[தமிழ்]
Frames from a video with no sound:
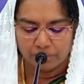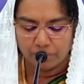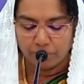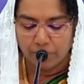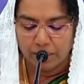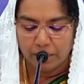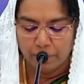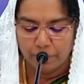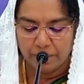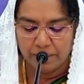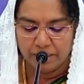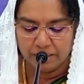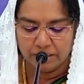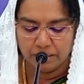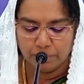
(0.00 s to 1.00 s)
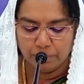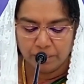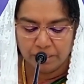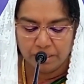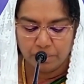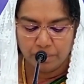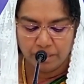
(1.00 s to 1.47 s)
மழை பெய்யாது
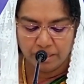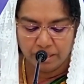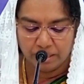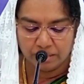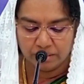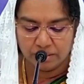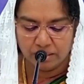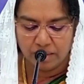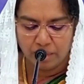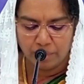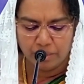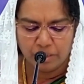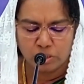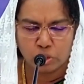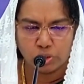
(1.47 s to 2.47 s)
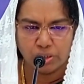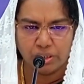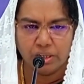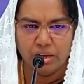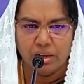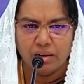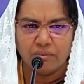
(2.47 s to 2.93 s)
பனி பெய்யாது அப்படின்னு சொல்லி
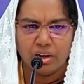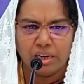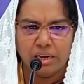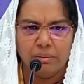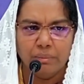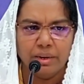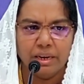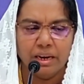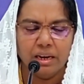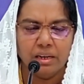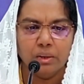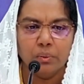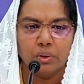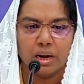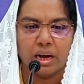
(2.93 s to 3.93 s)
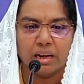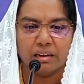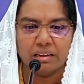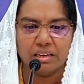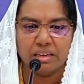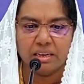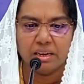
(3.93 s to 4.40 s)
வல்லமையான ஒரு
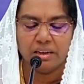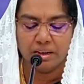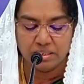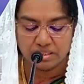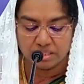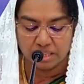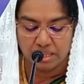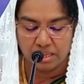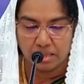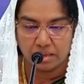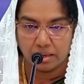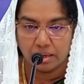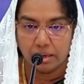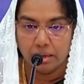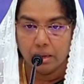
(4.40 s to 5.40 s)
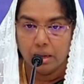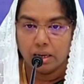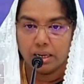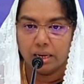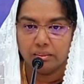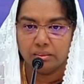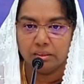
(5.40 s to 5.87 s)
அறிக்கையை செய்கிற
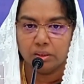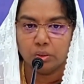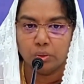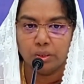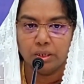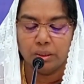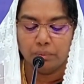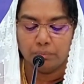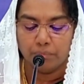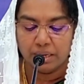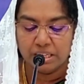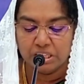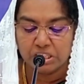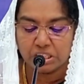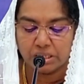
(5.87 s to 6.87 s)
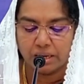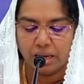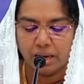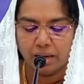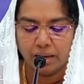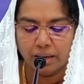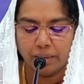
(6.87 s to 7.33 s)
கர்த்தருடைய
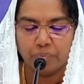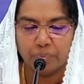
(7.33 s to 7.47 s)
மனுஷனாக